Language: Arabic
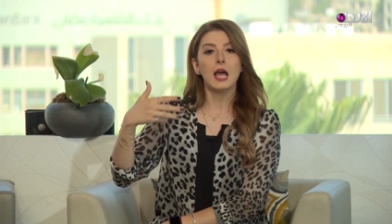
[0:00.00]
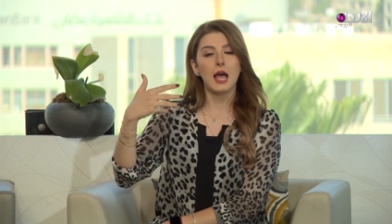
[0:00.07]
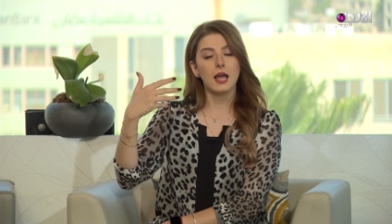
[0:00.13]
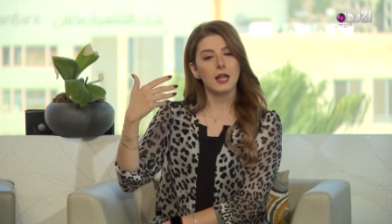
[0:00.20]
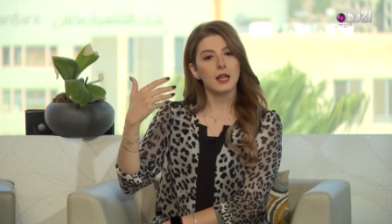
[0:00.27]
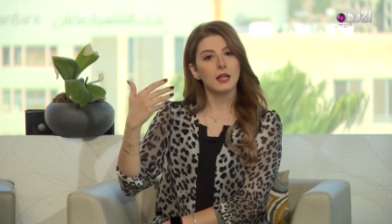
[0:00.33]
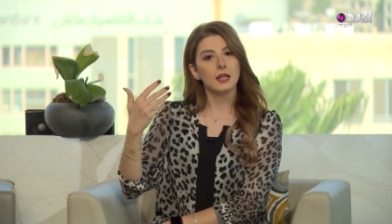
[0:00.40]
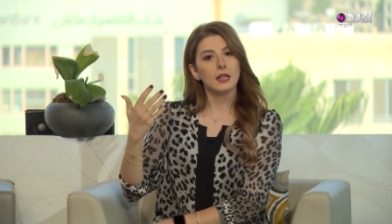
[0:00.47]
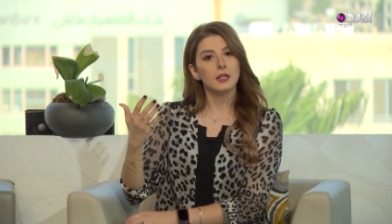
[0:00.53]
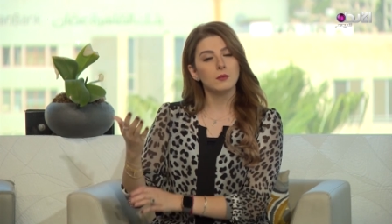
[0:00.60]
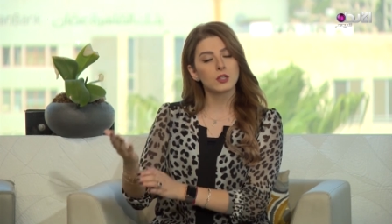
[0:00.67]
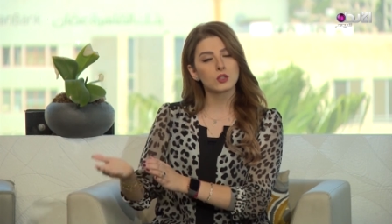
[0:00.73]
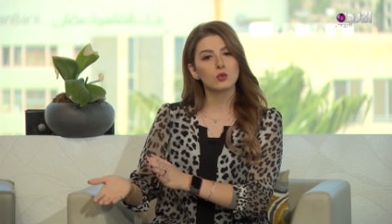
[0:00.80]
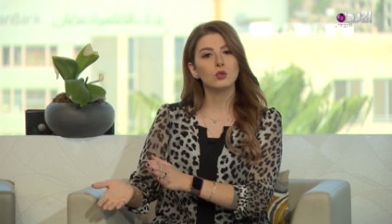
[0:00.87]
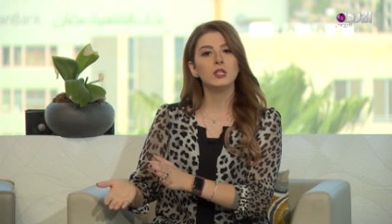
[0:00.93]
آه،
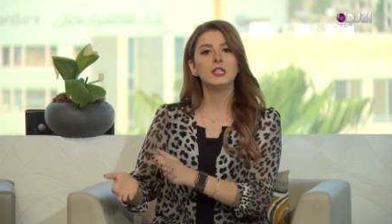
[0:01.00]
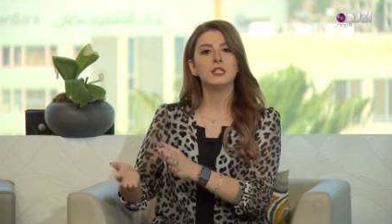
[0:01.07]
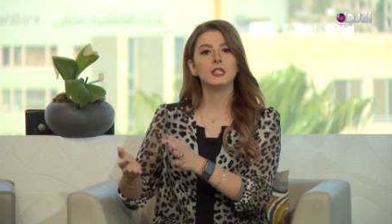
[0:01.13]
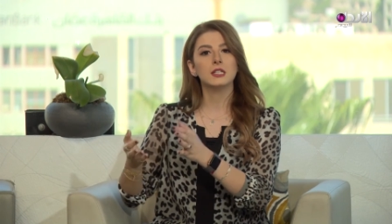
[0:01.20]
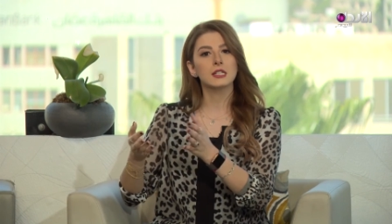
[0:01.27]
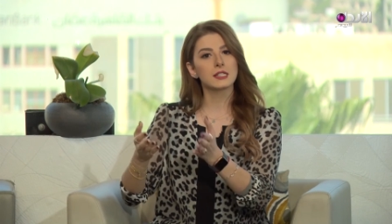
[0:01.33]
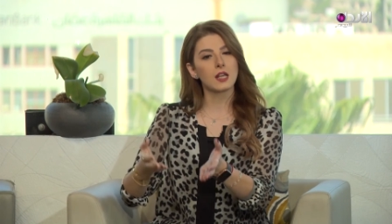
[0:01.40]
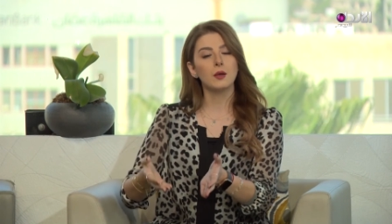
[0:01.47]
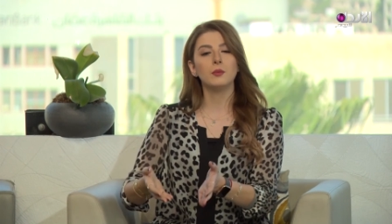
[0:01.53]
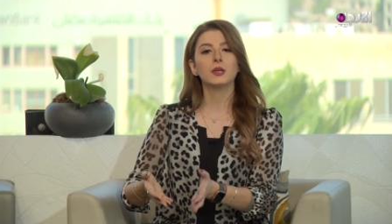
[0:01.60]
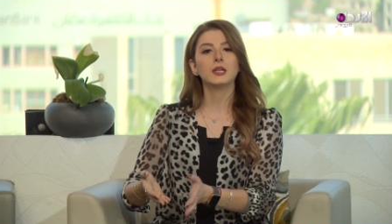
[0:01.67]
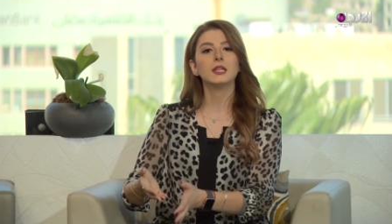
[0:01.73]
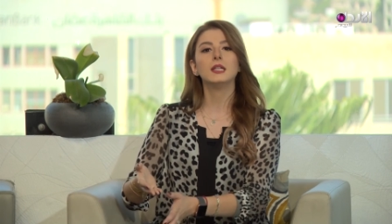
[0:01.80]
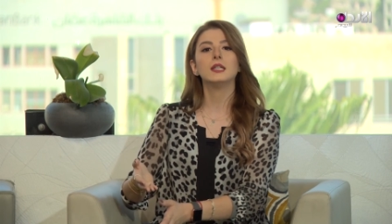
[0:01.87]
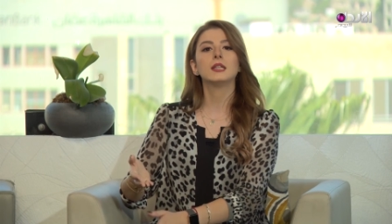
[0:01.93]
المسؤولين
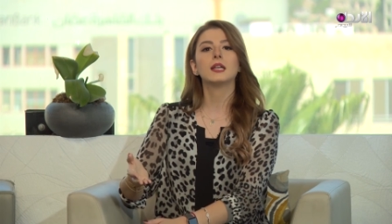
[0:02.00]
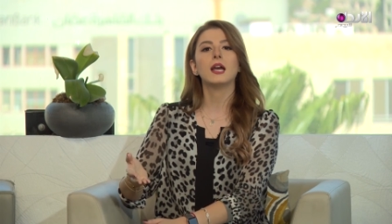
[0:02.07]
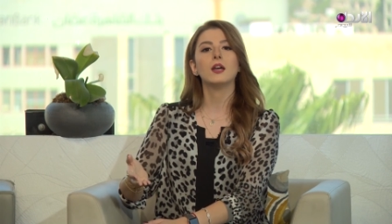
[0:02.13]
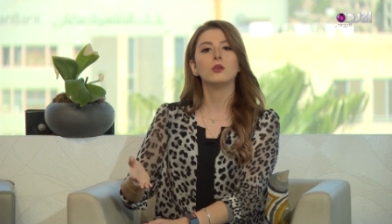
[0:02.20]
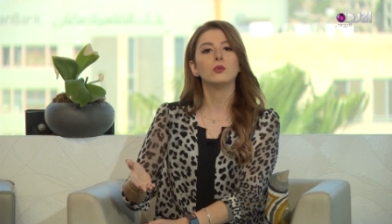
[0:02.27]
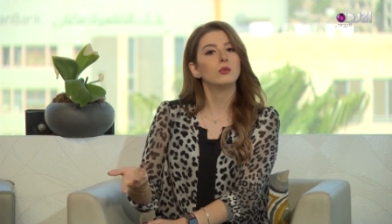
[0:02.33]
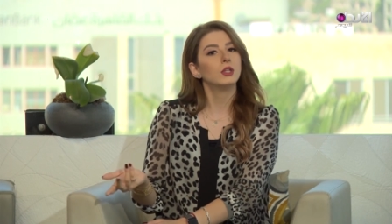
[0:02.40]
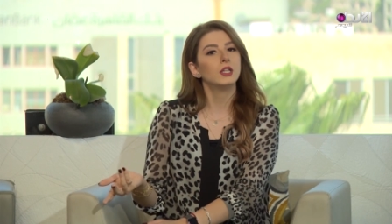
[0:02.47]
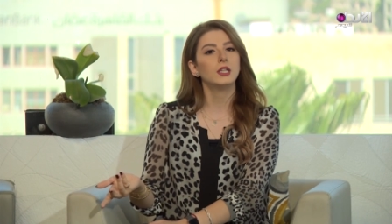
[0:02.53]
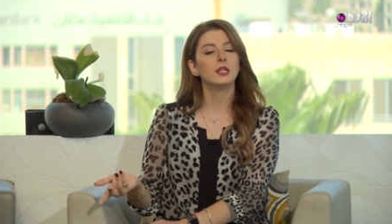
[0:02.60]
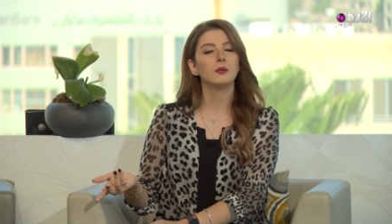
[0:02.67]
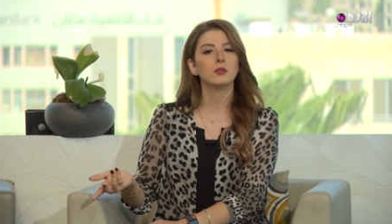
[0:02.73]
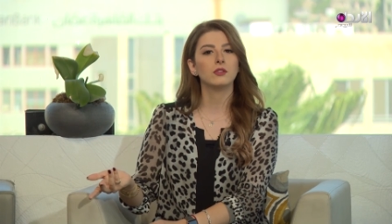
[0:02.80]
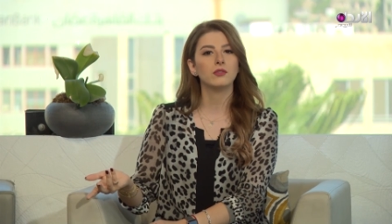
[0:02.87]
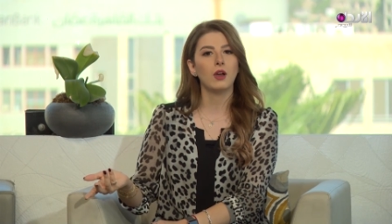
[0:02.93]
السابقين كانوا وين احنا
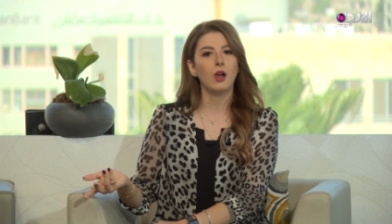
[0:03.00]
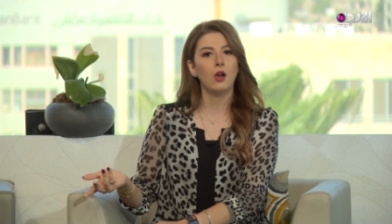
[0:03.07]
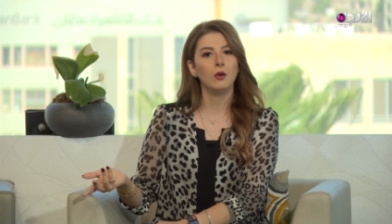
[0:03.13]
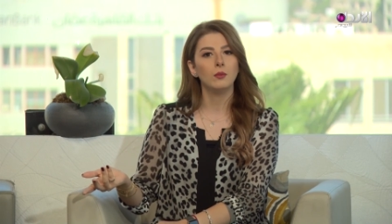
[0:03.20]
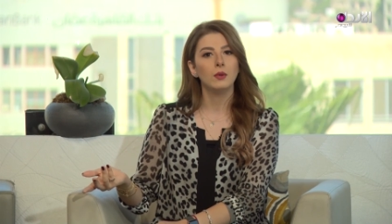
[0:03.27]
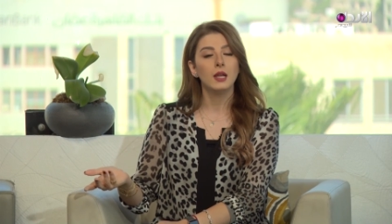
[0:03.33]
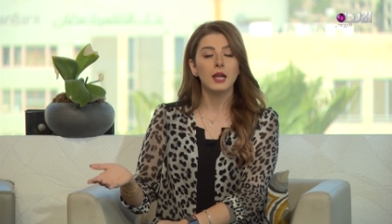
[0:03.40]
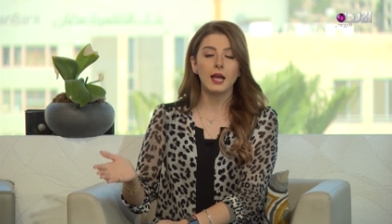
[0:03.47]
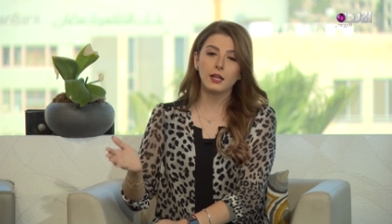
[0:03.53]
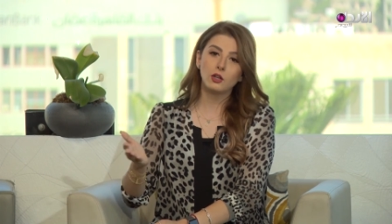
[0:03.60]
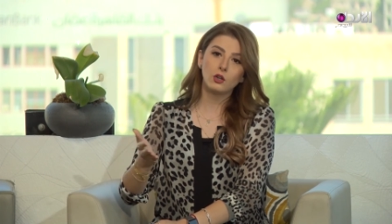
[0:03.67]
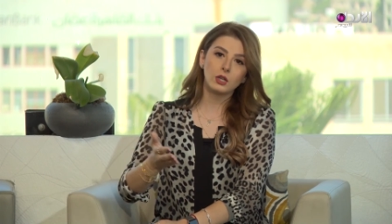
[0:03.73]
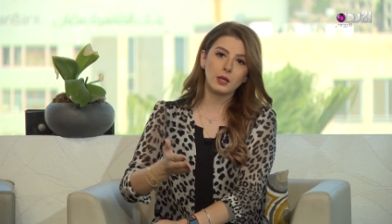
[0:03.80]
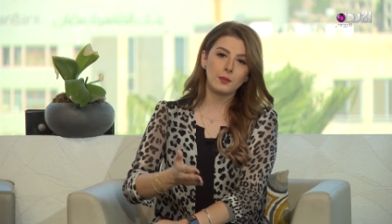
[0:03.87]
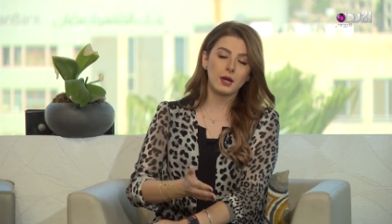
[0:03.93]
بندفعهم هي
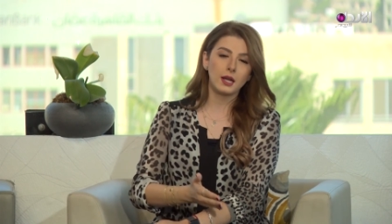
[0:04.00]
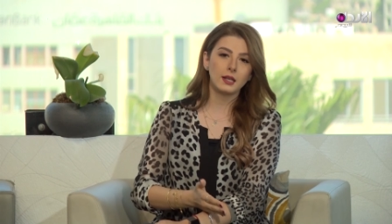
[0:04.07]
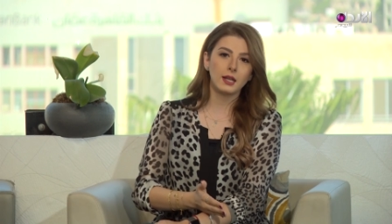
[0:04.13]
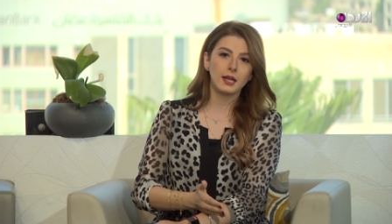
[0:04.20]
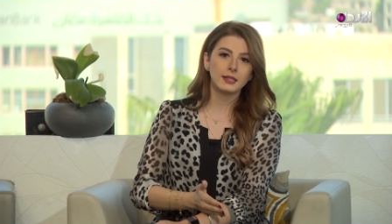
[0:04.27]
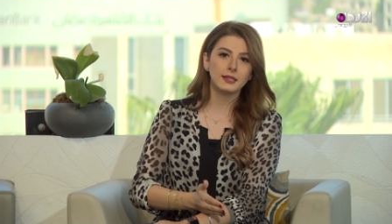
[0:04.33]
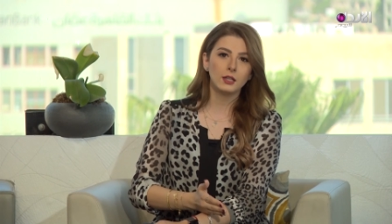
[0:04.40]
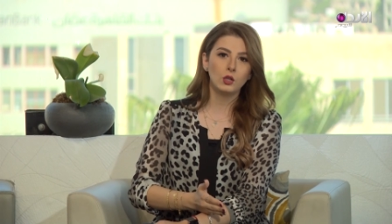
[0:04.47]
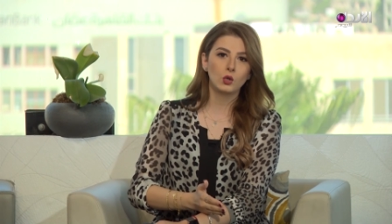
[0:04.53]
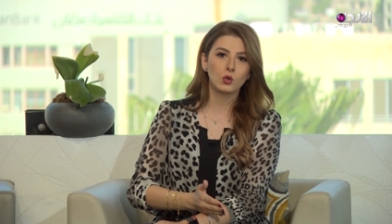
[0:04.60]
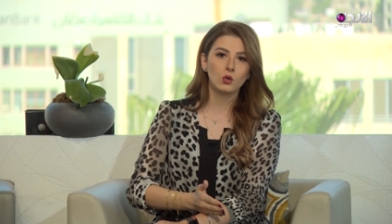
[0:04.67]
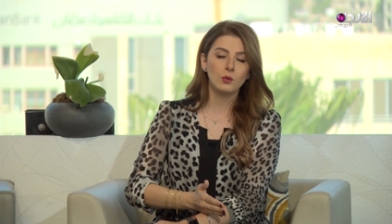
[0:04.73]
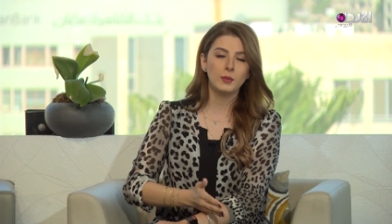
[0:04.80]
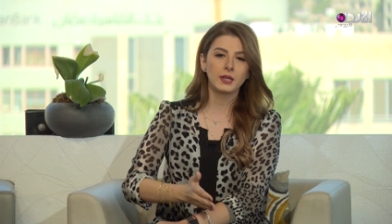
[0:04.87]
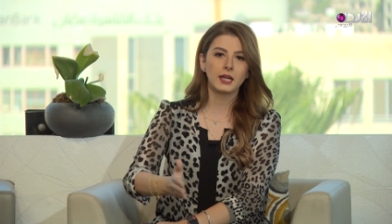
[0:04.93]
لولا ما الله هذا
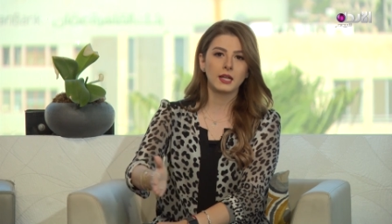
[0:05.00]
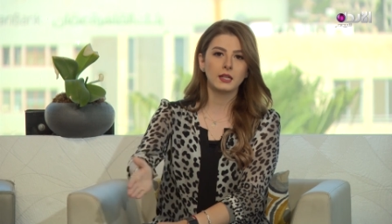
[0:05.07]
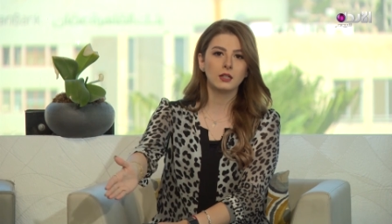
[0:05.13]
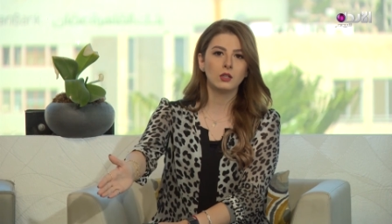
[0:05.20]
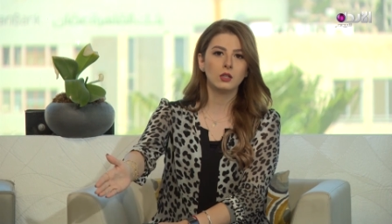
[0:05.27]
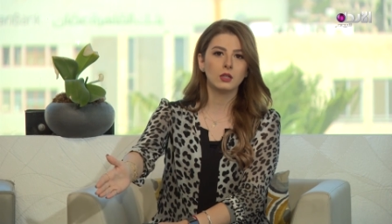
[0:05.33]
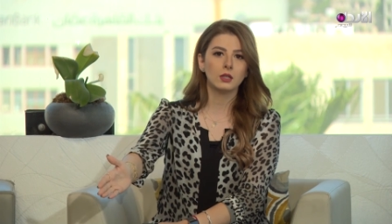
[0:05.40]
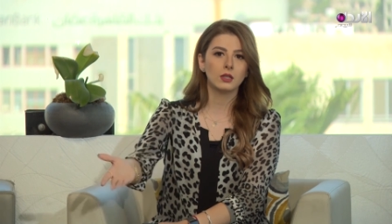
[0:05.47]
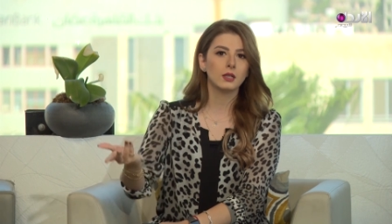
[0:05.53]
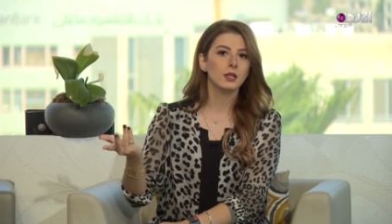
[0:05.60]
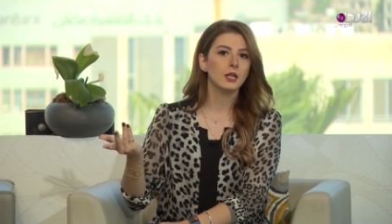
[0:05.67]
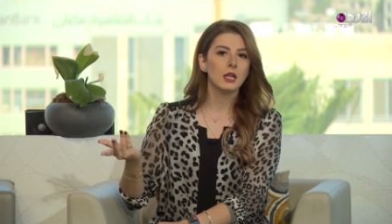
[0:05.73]
الحكومه كان آه،